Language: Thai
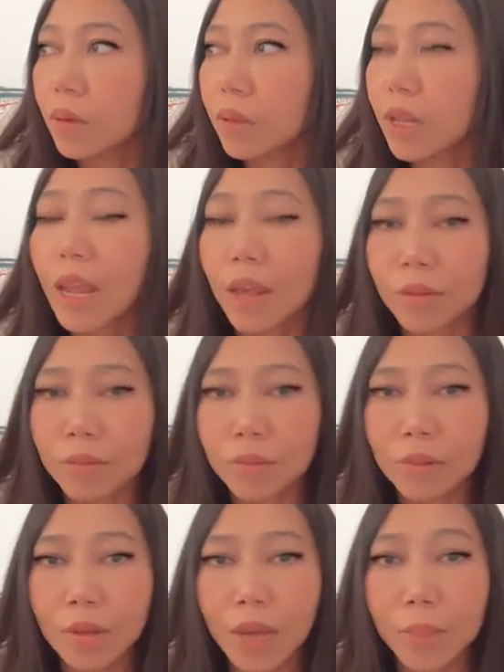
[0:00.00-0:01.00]
นั่นแหละ
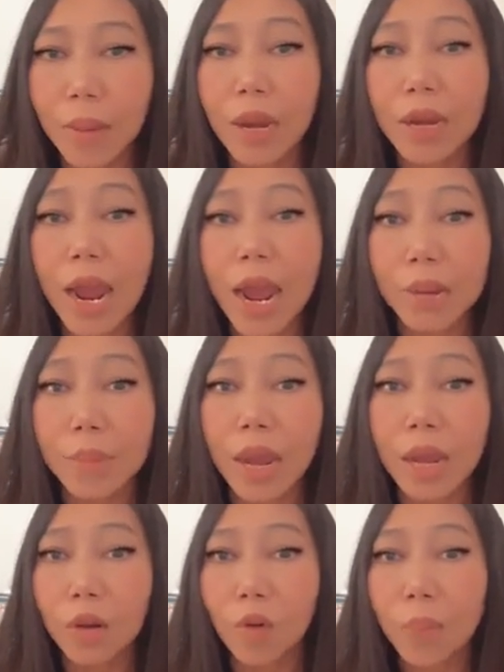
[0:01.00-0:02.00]
การผ่านงานมา
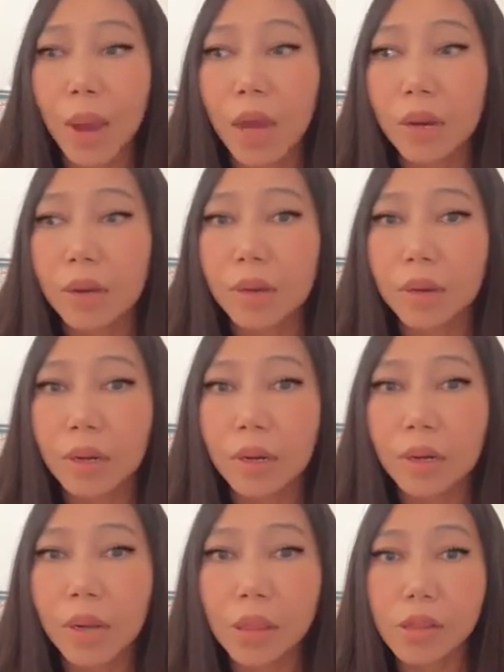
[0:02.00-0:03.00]
หรือว่าผ่าน
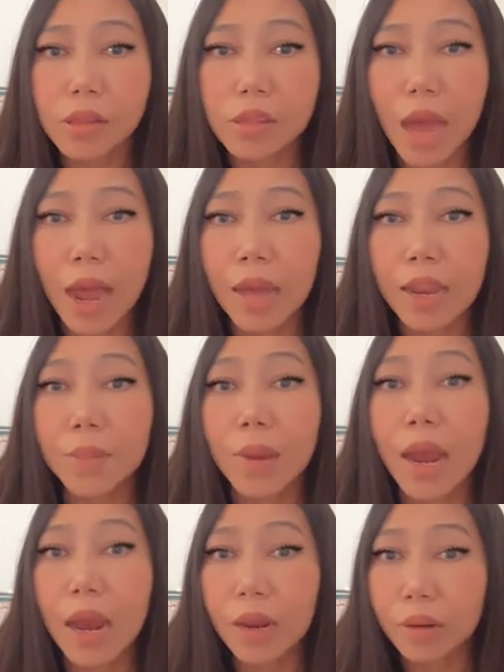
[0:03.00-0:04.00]
การกษาอะไร
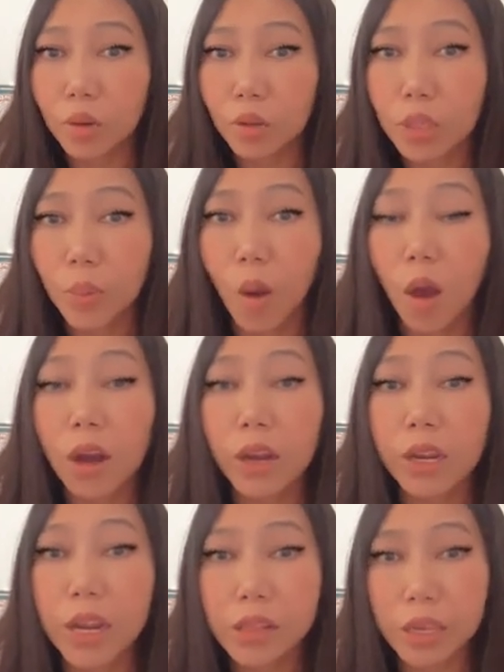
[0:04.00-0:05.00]
มา โดยเฉพาะเล
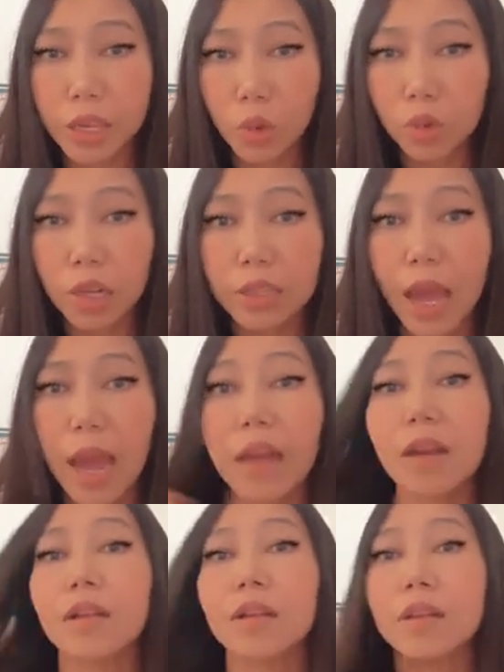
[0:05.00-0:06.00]
ยนะสกิลต่าง
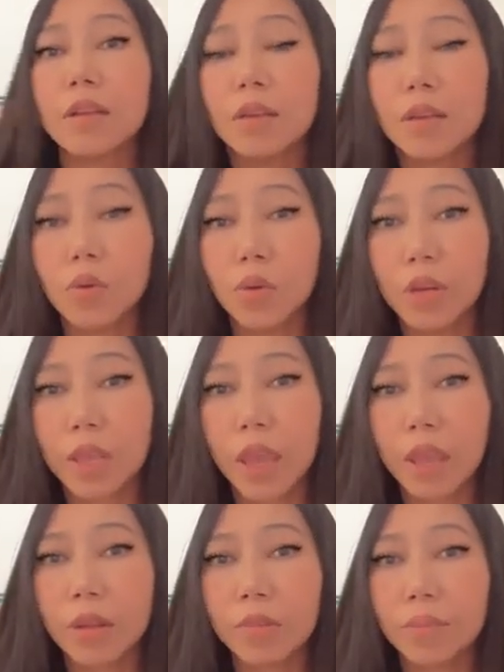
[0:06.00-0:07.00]
ๆ คุณ
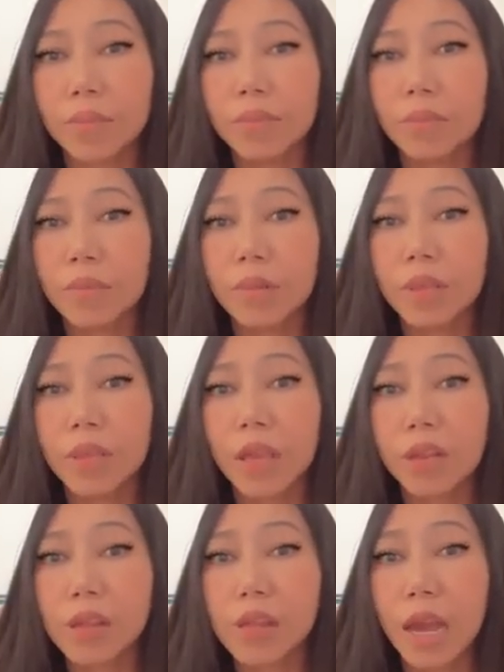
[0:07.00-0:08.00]
เก่ง เก่ง
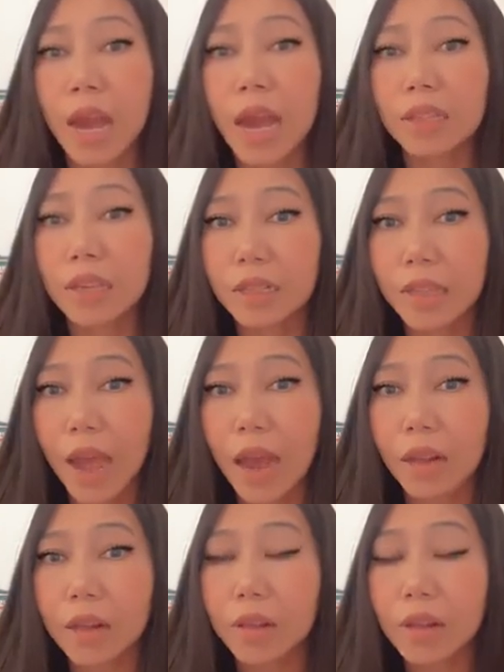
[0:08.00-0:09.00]
ในสาขาต่า
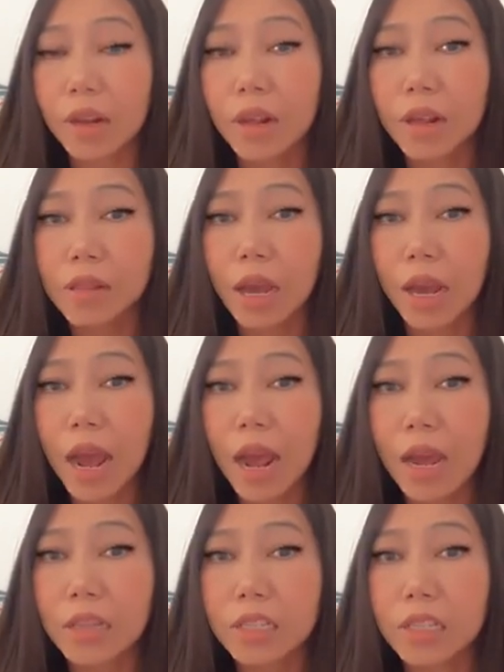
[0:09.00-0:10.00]
งๆ เรื่องสาขา
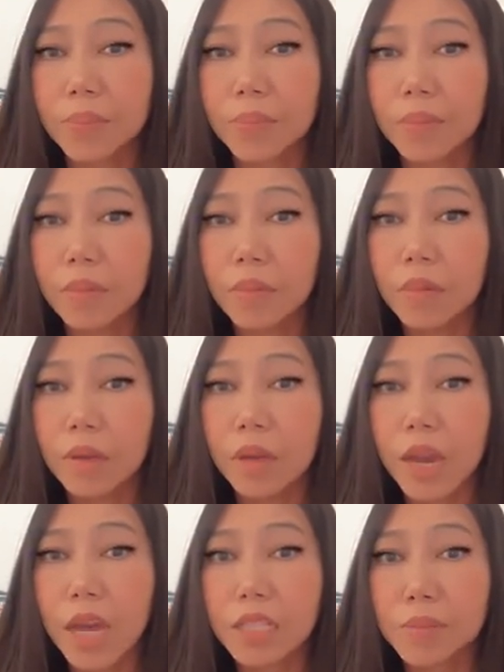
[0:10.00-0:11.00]
อาชีพ
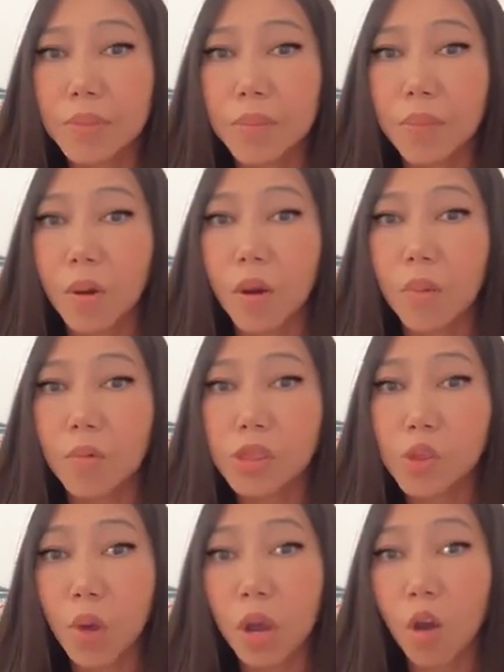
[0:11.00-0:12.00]
อาจจะเป็นหมอวิ
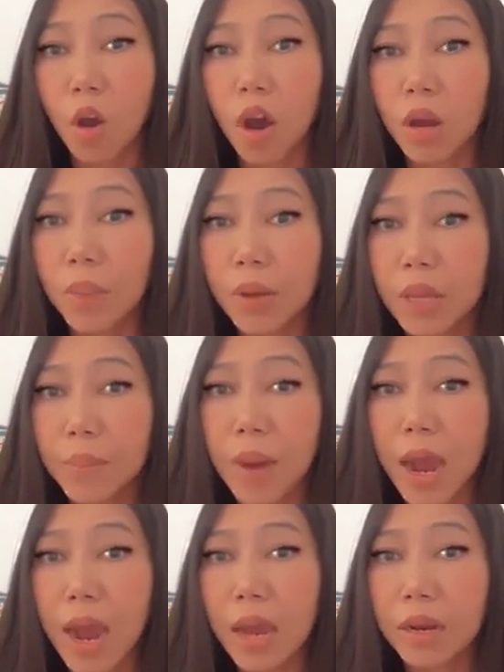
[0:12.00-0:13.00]
ศวกร พยา
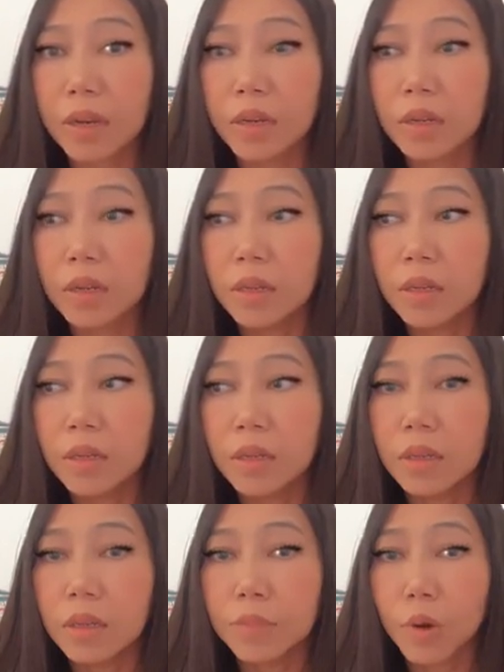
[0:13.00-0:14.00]
บาล
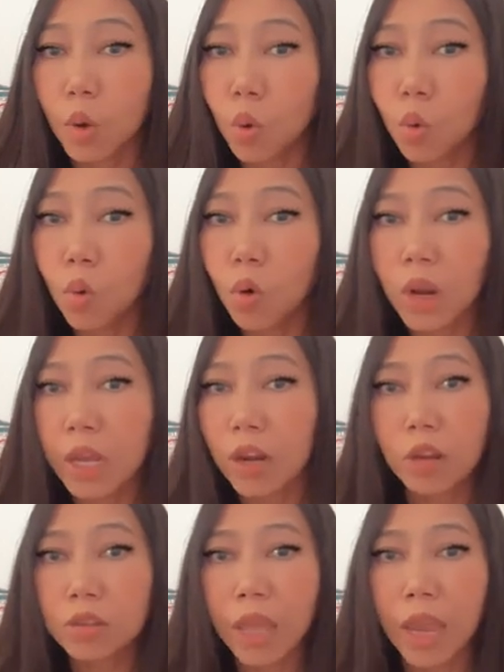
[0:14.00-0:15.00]
ครูอะไรก็
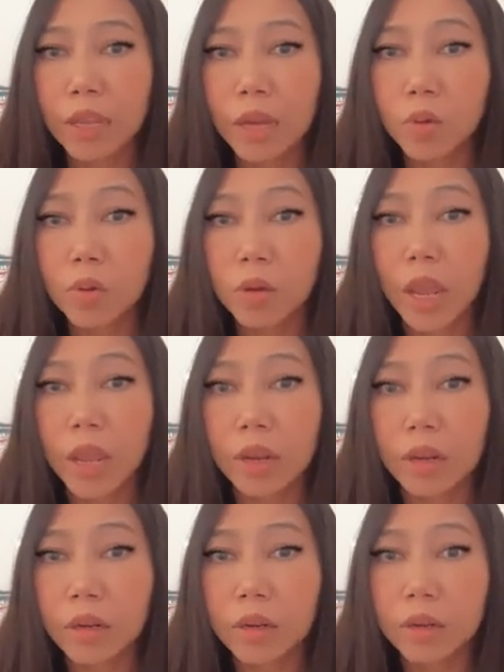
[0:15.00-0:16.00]
แล้วแต่ถ้าคุณเก่ง
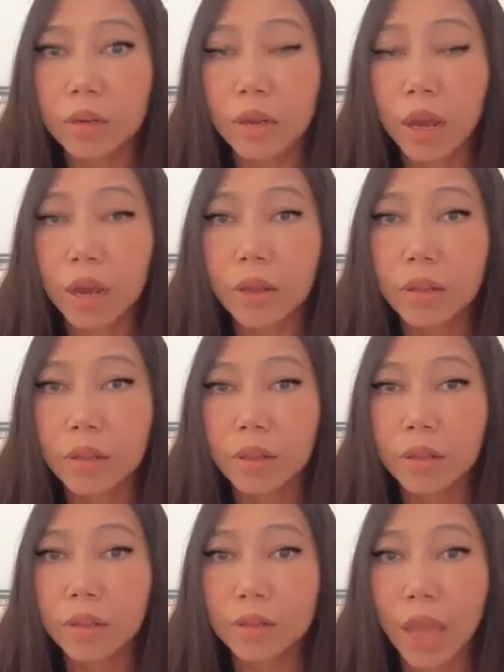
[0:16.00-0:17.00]
นะคะ
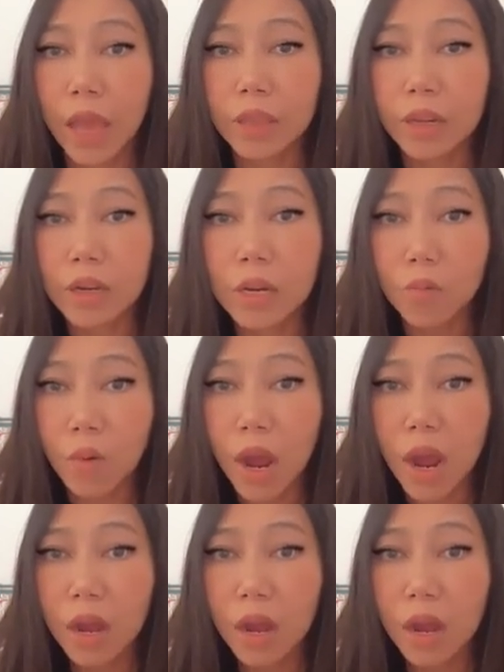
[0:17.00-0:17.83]
แต่อย่าลืมว่า